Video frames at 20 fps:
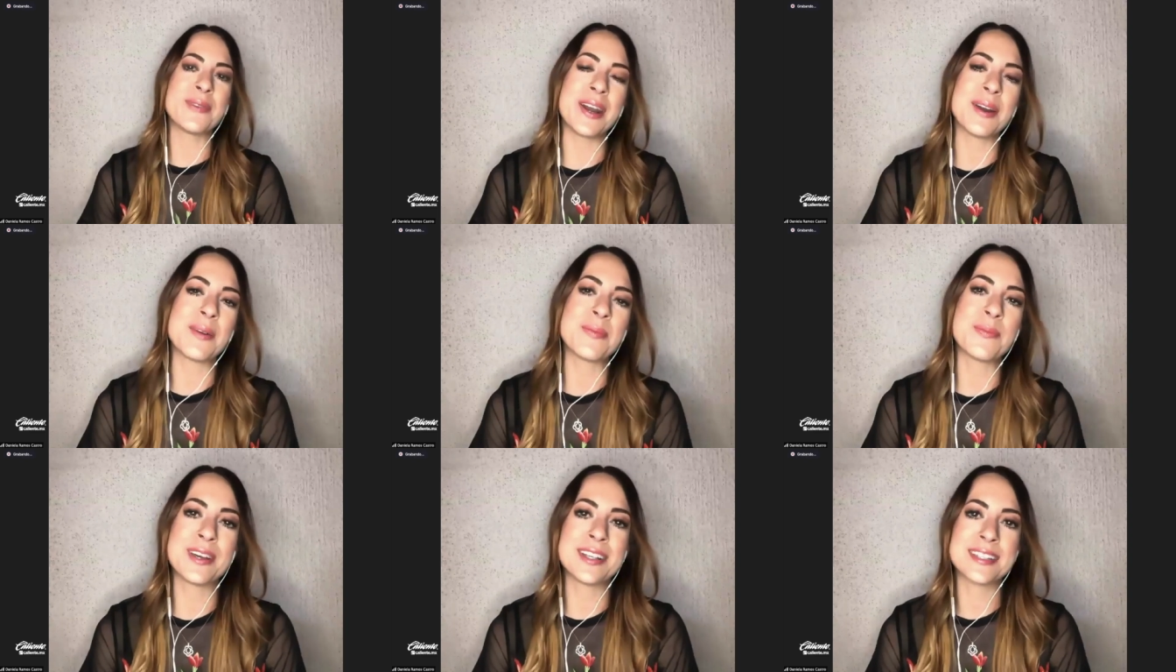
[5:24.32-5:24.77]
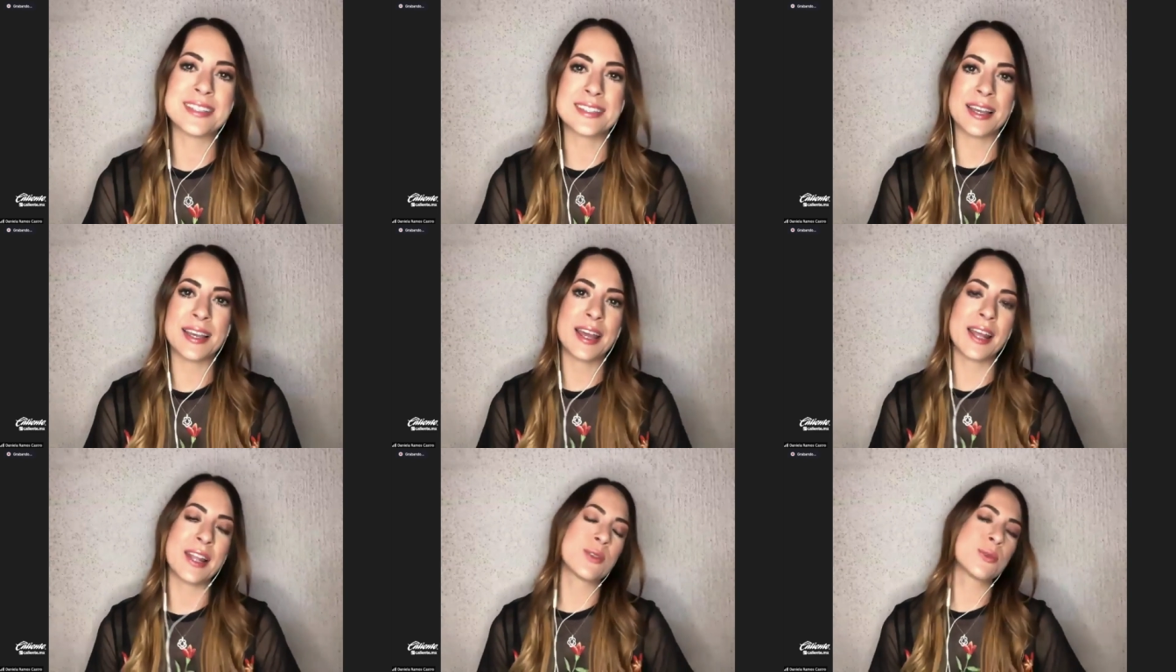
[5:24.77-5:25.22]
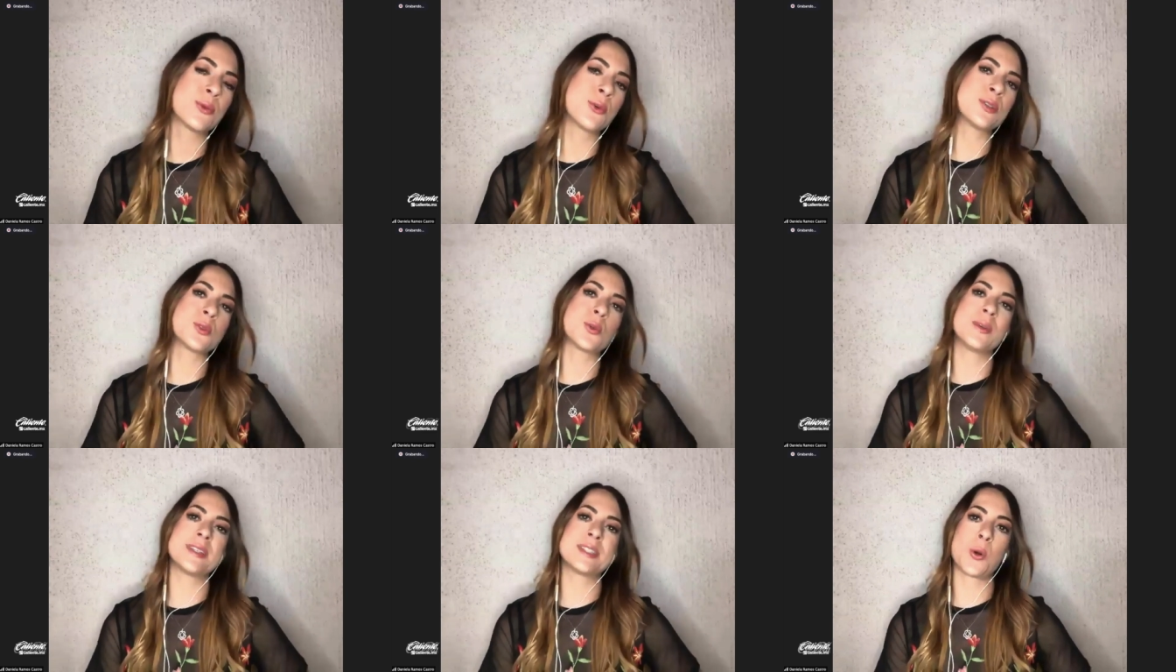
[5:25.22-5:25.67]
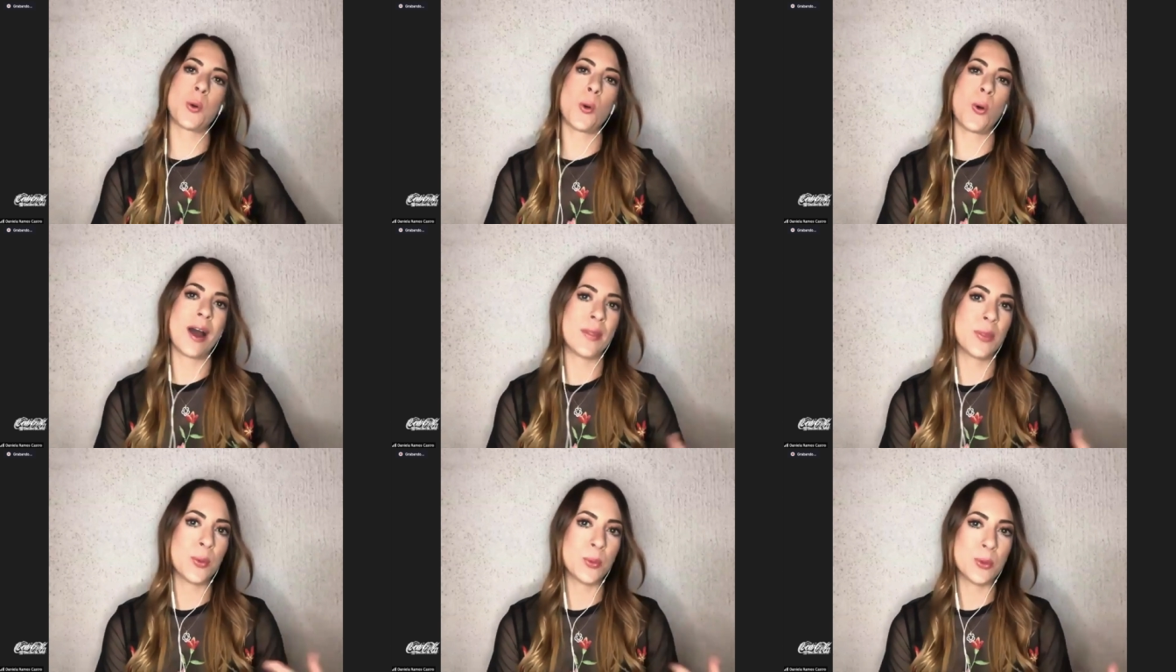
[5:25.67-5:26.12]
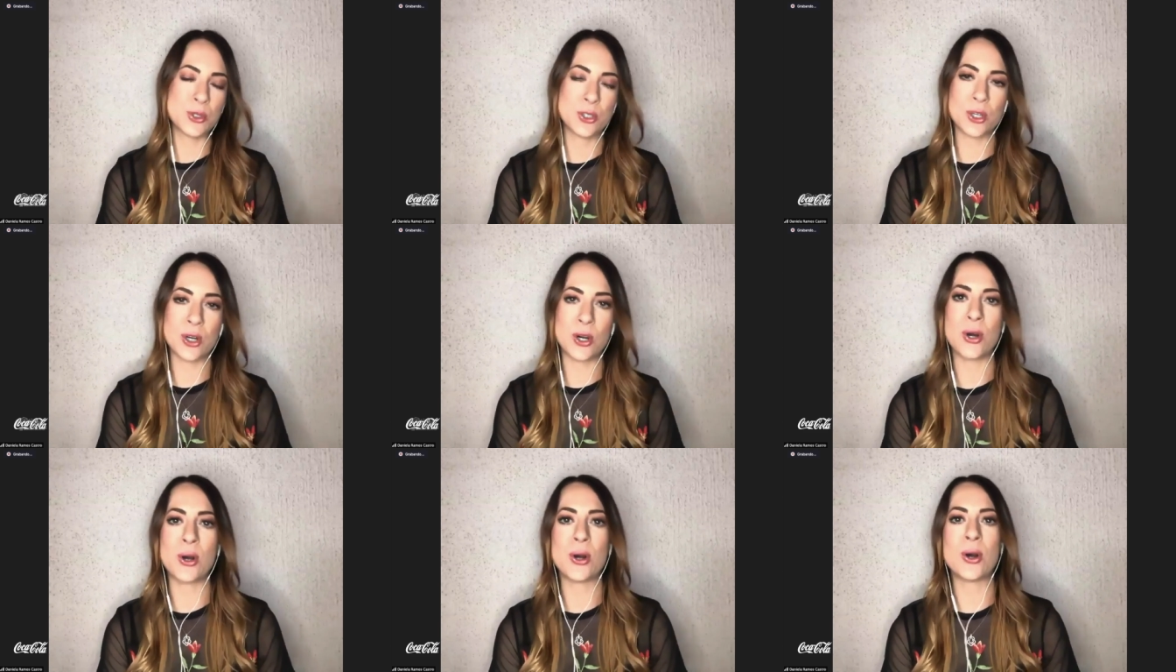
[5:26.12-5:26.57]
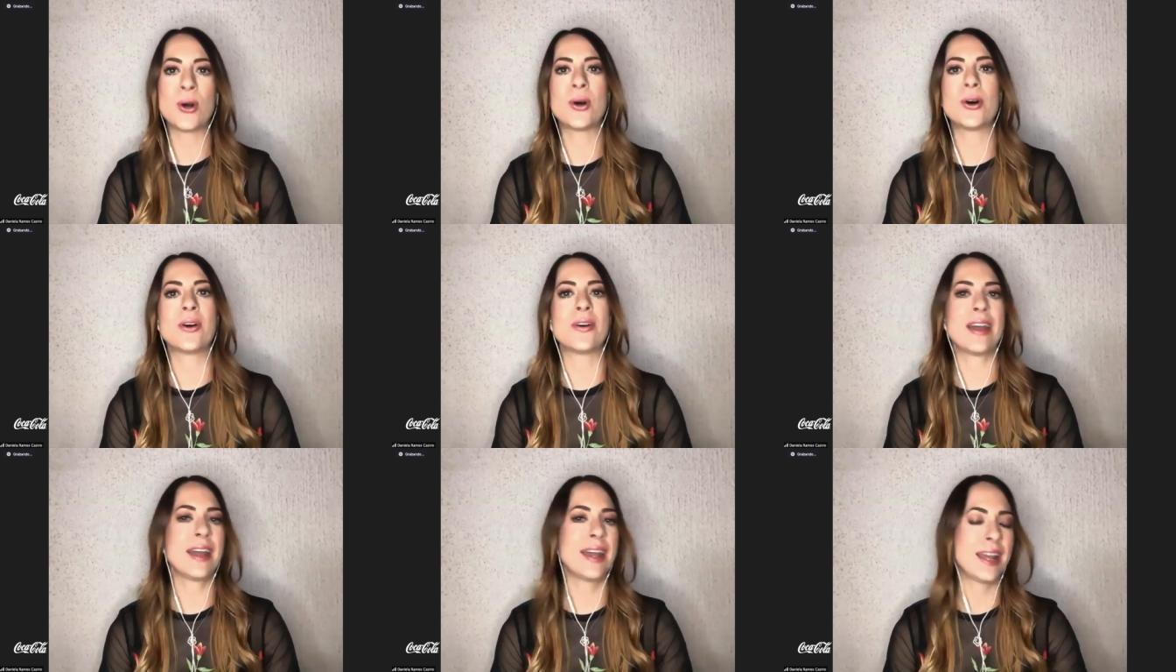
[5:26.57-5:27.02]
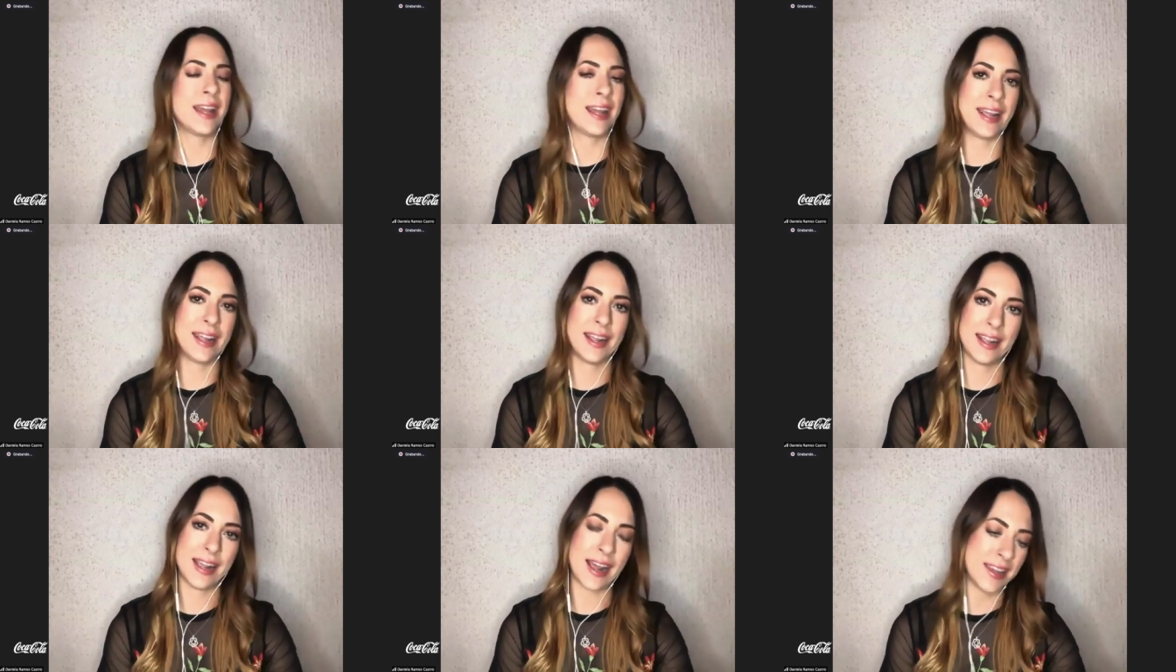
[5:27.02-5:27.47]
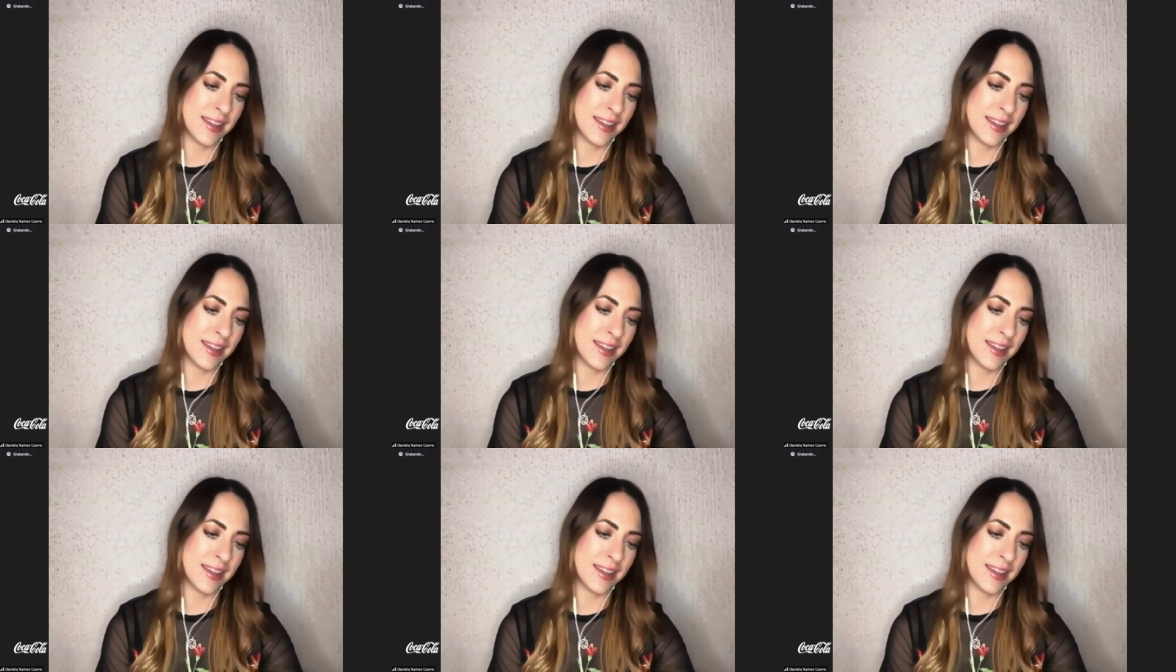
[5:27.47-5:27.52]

bueno, pues eh, tú estuviste jugando mucho eh,